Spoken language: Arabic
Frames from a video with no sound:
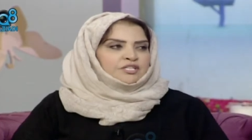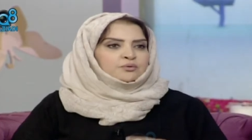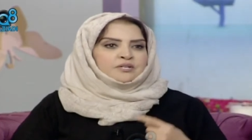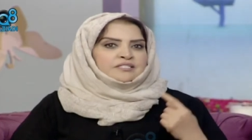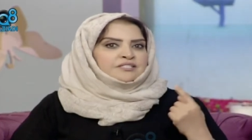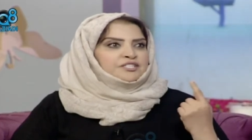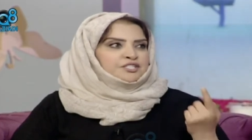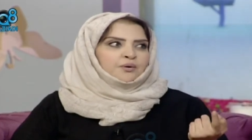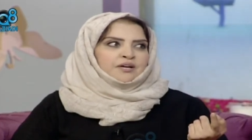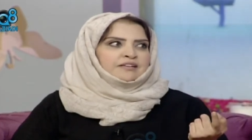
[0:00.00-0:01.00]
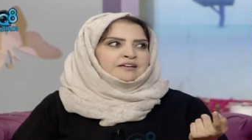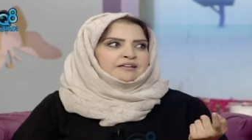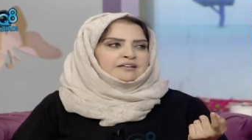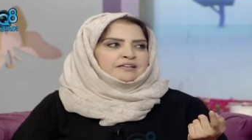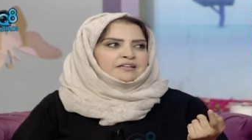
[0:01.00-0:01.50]
كانت ريشه واحده
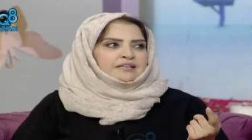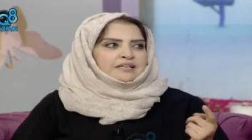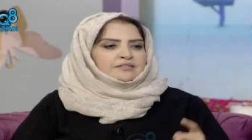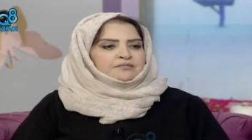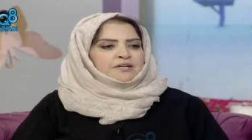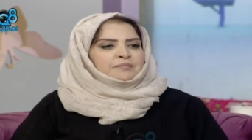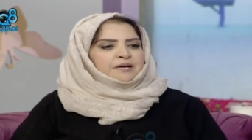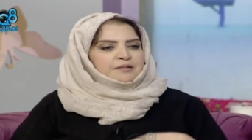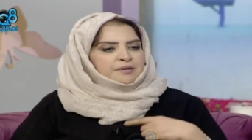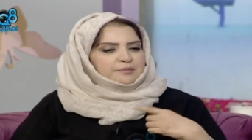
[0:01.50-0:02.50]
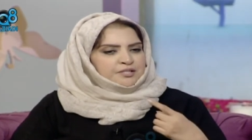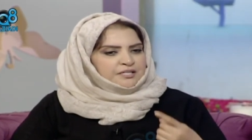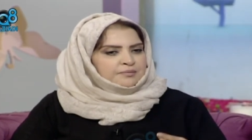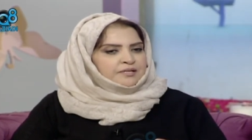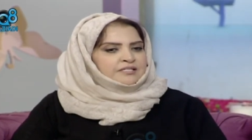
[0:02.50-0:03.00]
فبعد ما
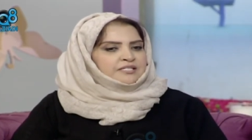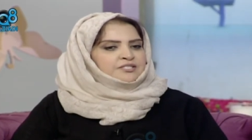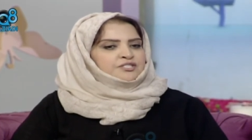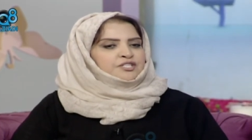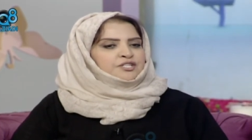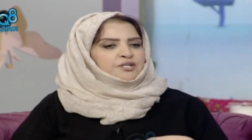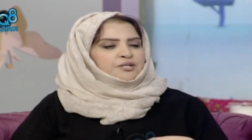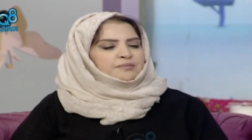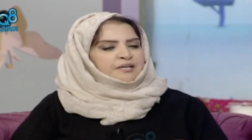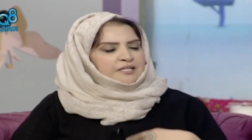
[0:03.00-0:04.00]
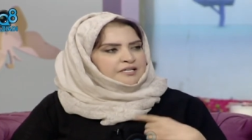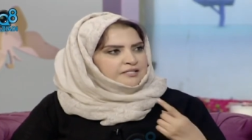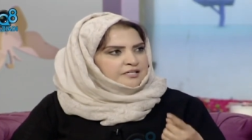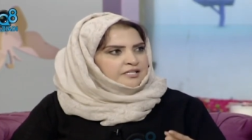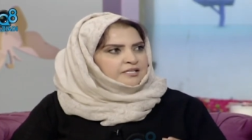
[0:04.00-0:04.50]
مشيت بالتسجيل مع
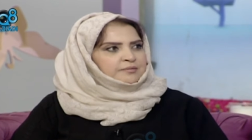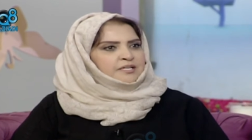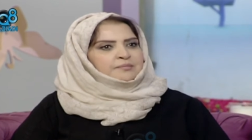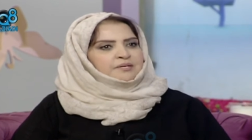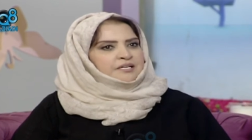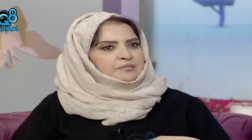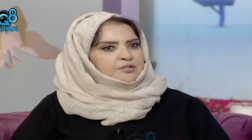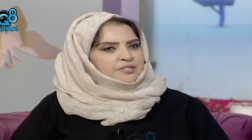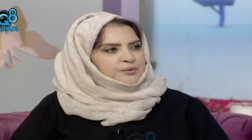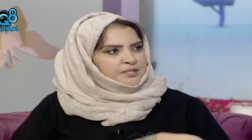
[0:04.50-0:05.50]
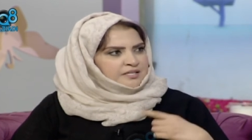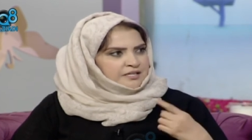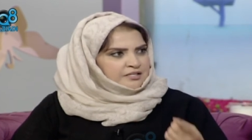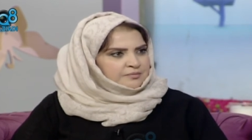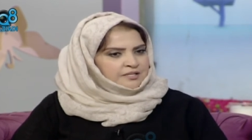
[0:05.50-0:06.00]
النادي العلمي مع مؤسسة
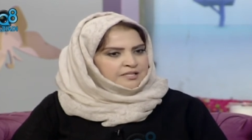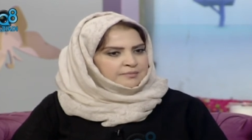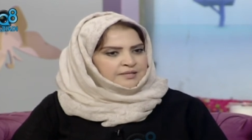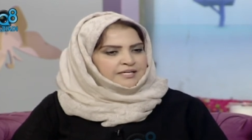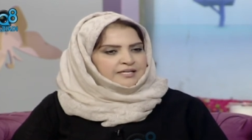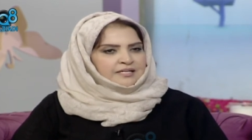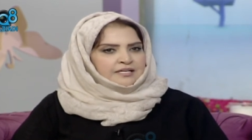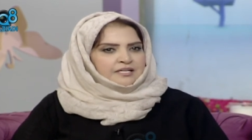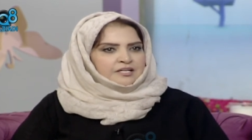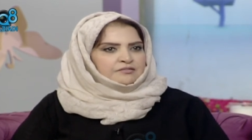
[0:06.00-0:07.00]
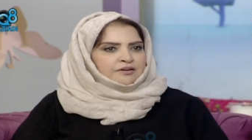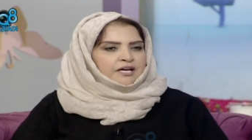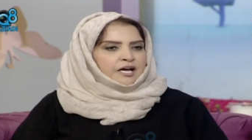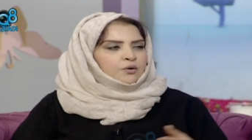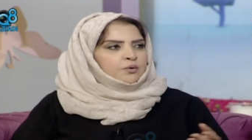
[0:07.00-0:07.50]
التقدم العلمي
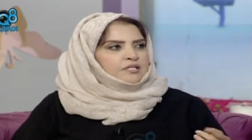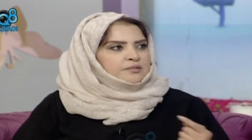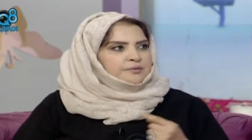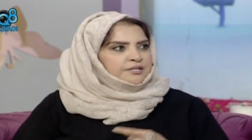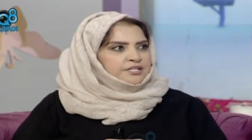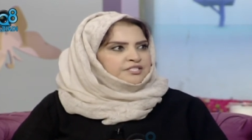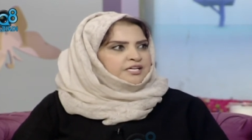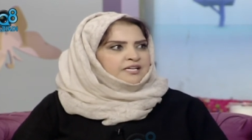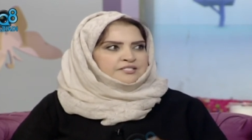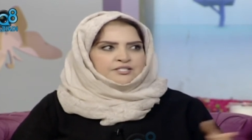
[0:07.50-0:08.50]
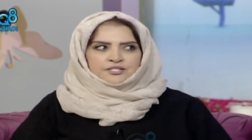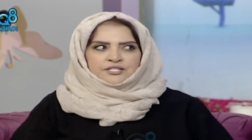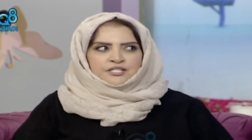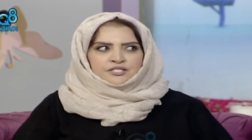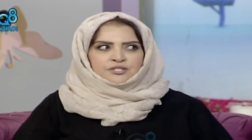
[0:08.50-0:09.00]
فحولت من ريشه الى ست
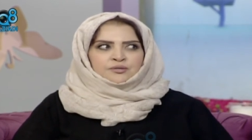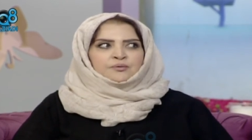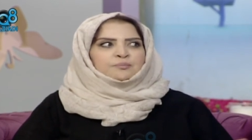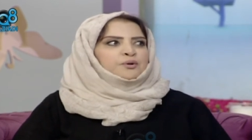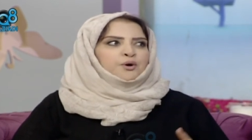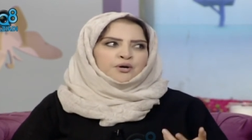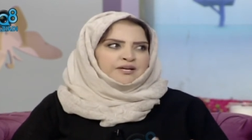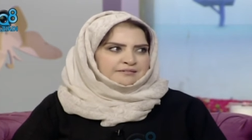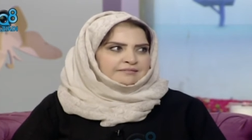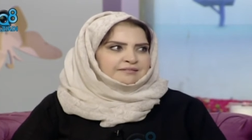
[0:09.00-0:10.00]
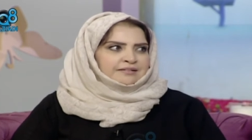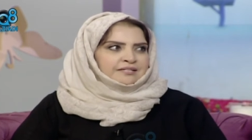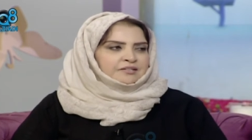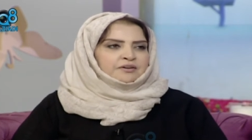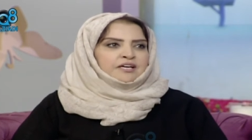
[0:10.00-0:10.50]
ريش بنوعين
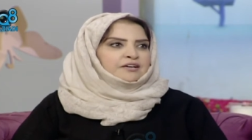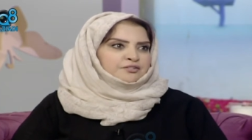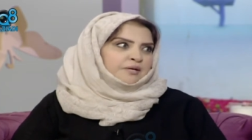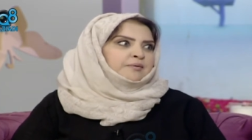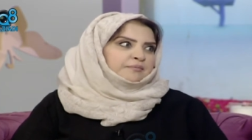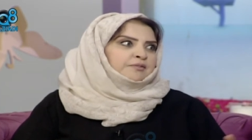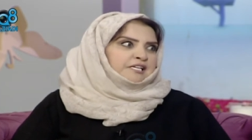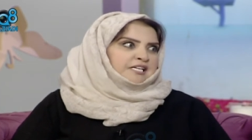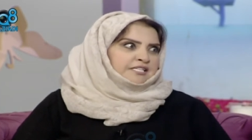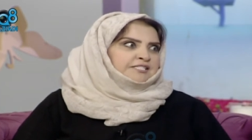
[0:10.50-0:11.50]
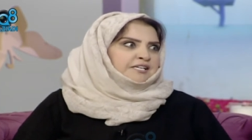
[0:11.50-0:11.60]
فاعتبر مثل العده